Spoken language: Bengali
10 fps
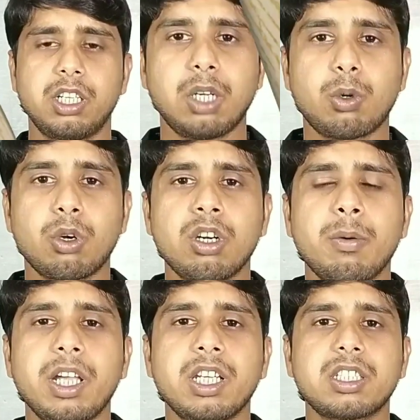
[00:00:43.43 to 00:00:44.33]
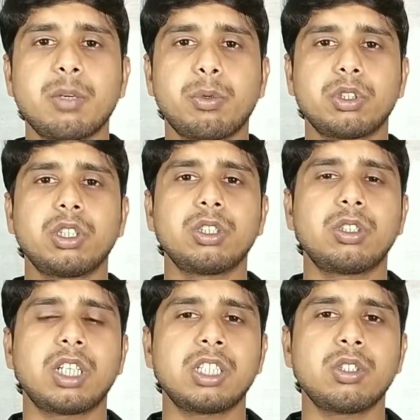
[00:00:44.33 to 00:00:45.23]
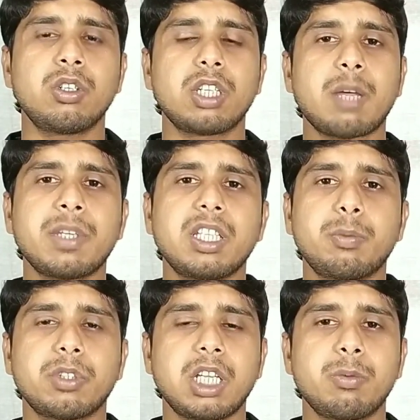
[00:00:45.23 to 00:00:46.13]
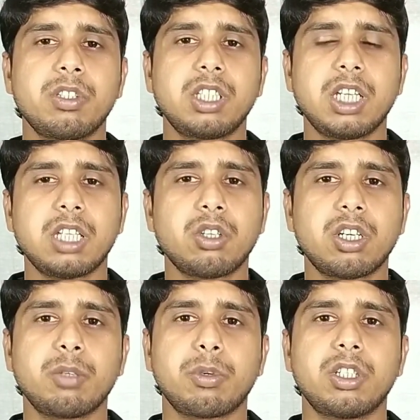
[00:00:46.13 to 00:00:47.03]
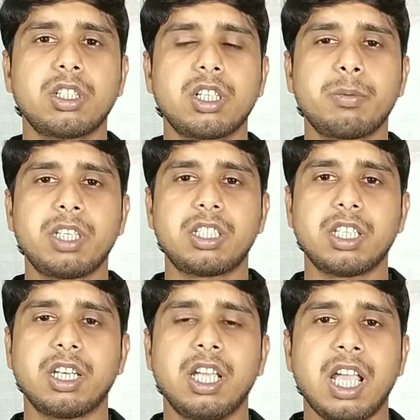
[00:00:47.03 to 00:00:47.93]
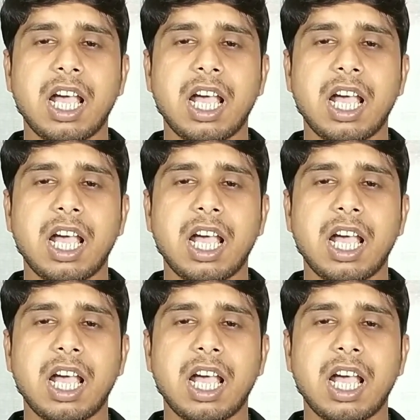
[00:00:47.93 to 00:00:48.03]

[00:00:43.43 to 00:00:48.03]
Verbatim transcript: এই করোনা ভাইরাসকে প্রতিরোধ করার জন্যই আমাদের প্রধানমন্ত্রী এই ধরনের পদক্ষেপ নিচ্ছেন